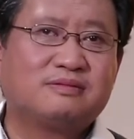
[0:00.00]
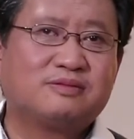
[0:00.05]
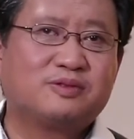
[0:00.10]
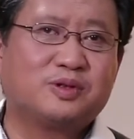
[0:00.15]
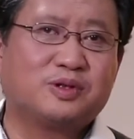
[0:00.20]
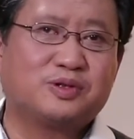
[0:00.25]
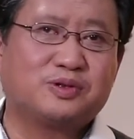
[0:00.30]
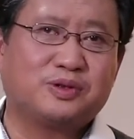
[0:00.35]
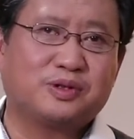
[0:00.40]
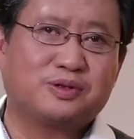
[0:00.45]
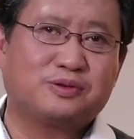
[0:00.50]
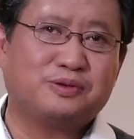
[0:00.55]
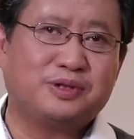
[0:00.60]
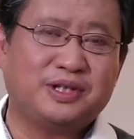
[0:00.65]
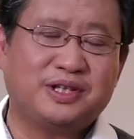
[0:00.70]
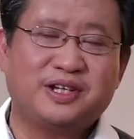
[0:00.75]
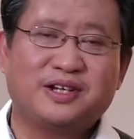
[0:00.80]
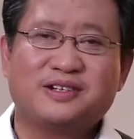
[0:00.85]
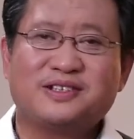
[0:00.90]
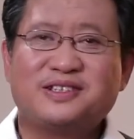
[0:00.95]
做出的故
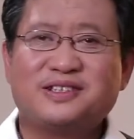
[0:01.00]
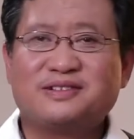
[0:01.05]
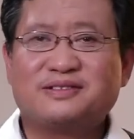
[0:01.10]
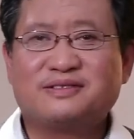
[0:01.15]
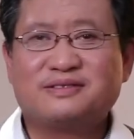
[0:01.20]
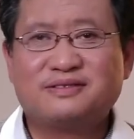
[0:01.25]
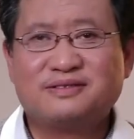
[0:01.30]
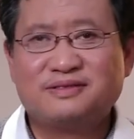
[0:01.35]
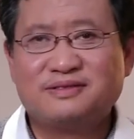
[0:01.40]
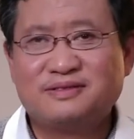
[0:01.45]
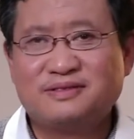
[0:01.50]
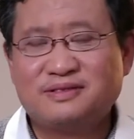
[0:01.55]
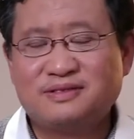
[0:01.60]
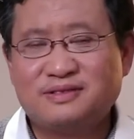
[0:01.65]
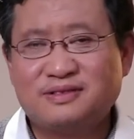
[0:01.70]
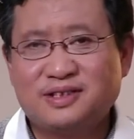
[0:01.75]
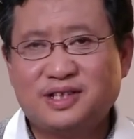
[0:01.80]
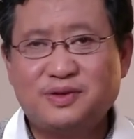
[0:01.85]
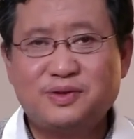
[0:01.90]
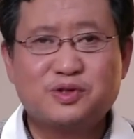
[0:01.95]
意挑衅。
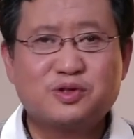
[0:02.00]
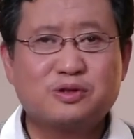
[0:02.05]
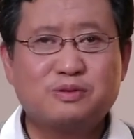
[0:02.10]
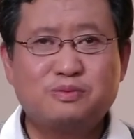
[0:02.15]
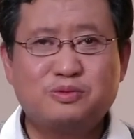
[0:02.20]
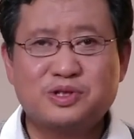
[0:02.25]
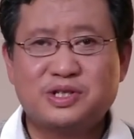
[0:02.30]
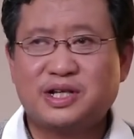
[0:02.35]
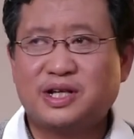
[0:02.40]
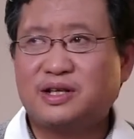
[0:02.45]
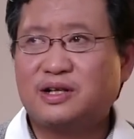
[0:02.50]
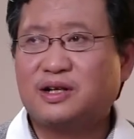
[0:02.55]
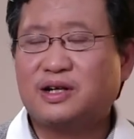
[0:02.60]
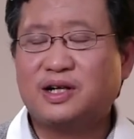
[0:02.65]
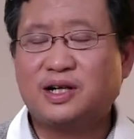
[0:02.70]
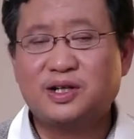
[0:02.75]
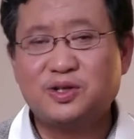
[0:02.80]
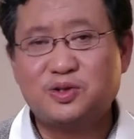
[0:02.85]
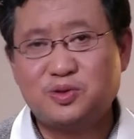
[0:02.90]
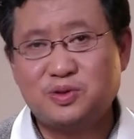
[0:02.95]
因为从目前的
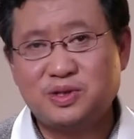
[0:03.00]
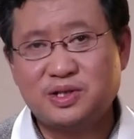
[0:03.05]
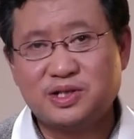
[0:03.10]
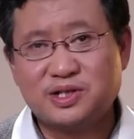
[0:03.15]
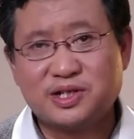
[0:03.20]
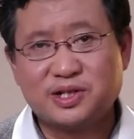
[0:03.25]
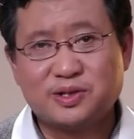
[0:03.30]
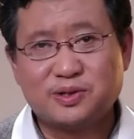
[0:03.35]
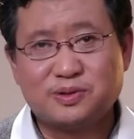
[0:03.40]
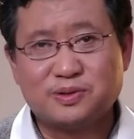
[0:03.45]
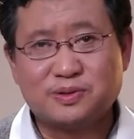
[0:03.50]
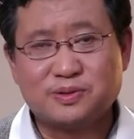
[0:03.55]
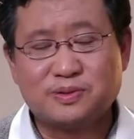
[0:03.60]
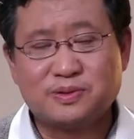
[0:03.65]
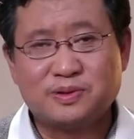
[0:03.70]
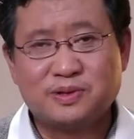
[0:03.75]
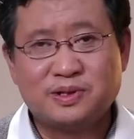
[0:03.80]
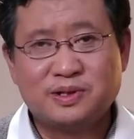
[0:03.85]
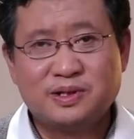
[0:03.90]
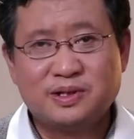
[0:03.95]
俄军的这种
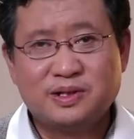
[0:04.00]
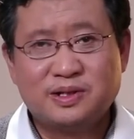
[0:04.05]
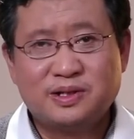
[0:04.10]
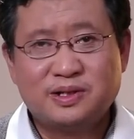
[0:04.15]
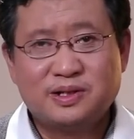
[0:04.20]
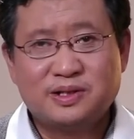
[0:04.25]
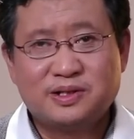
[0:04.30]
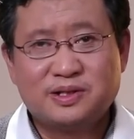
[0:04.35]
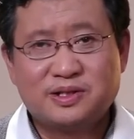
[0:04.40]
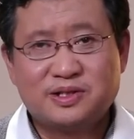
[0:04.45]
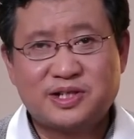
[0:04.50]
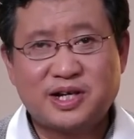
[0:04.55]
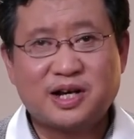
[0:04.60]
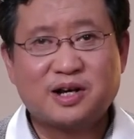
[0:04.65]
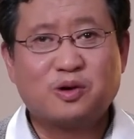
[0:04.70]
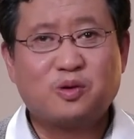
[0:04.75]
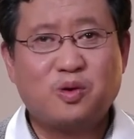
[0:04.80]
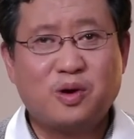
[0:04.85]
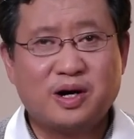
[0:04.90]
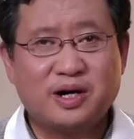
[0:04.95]

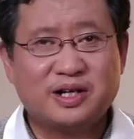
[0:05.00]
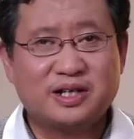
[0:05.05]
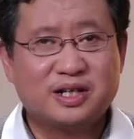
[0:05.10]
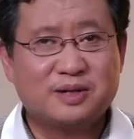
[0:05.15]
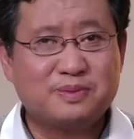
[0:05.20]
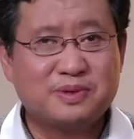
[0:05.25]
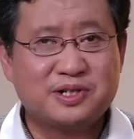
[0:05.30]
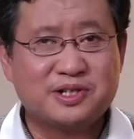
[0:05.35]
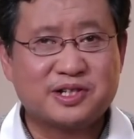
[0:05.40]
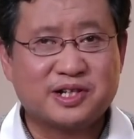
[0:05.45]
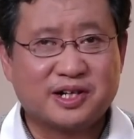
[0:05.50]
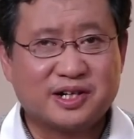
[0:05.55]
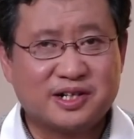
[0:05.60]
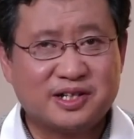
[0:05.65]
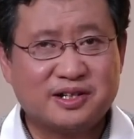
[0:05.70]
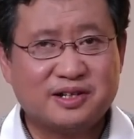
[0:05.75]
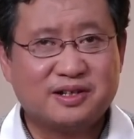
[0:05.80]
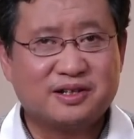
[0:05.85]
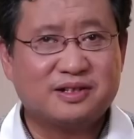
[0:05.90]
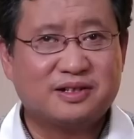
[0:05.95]
战况和他们的整个
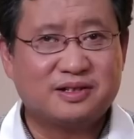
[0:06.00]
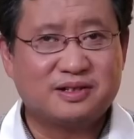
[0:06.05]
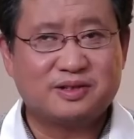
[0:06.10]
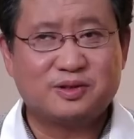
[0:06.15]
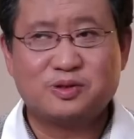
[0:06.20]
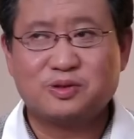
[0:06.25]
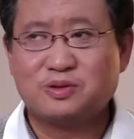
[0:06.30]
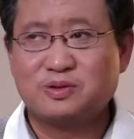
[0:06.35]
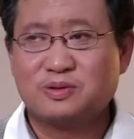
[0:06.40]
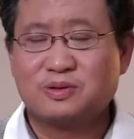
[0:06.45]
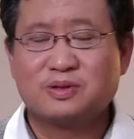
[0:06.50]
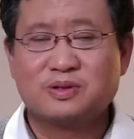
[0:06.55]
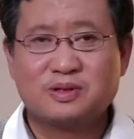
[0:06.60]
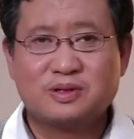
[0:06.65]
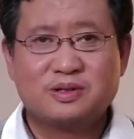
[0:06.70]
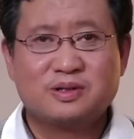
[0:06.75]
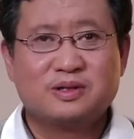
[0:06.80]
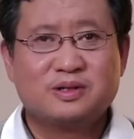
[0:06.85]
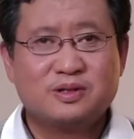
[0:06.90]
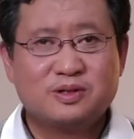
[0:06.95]
的
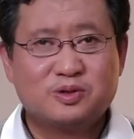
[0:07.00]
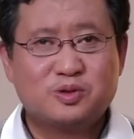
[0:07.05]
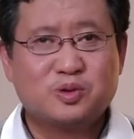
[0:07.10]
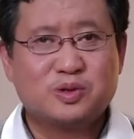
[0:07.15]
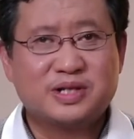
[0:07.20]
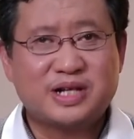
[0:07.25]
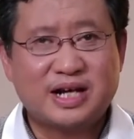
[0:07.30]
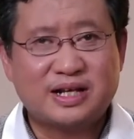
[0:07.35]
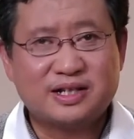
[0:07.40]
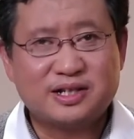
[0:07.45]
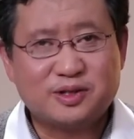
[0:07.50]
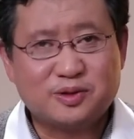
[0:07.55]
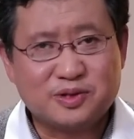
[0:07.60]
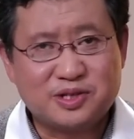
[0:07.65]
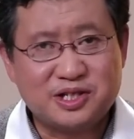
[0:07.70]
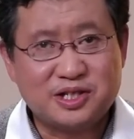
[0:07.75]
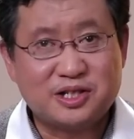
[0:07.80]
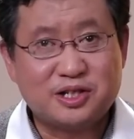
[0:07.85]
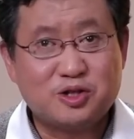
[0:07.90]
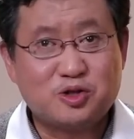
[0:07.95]
作战的这种
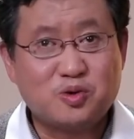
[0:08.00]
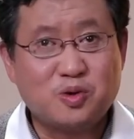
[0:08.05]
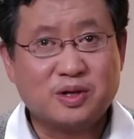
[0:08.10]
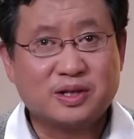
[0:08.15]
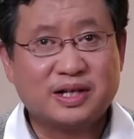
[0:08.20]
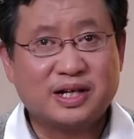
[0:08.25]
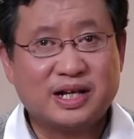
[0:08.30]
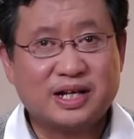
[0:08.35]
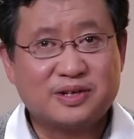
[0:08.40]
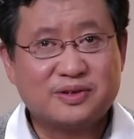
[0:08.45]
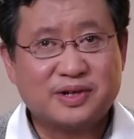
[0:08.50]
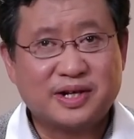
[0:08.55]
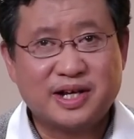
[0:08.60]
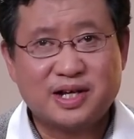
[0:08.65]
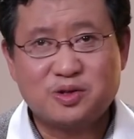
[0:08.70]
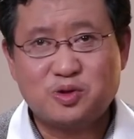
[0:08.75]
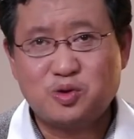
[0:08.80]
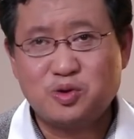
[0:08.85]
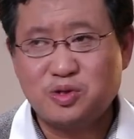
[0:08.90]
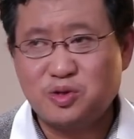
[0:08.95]
精神状态来说，来
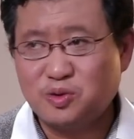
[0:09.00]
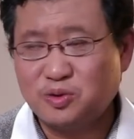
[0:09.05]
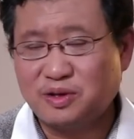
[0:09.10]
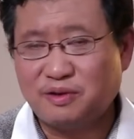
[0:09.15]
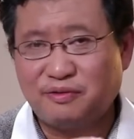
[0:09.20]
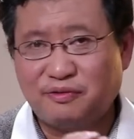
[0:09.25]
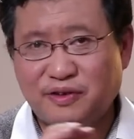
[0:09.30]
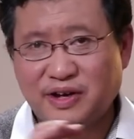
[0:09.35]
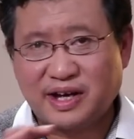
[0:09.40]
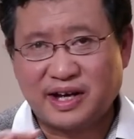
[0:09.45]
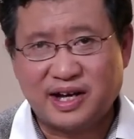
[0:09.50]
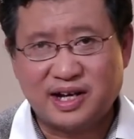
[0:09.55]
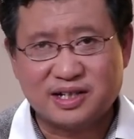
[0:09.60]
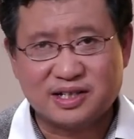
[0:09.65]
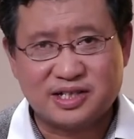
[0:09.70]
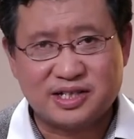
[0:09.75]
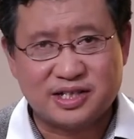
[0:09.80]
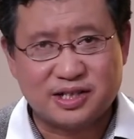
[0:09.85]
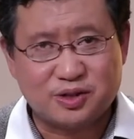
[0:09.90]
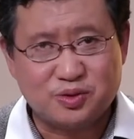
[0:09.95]
看军中的反
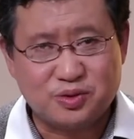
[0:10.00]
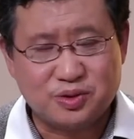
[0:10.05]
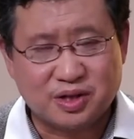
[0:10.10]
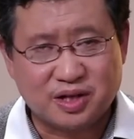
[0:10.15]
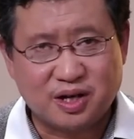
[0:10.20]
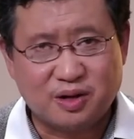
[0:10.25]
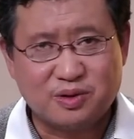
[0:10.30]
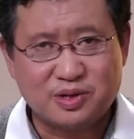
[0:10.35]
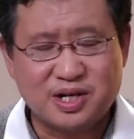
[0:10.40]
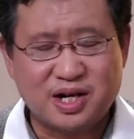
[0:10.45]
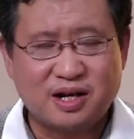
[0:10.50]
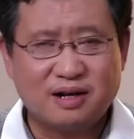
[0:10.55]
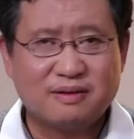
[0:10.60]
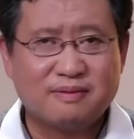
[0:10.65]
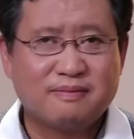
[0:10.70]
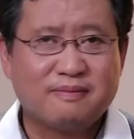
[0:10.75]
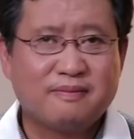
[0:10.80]
抗情绪高涨。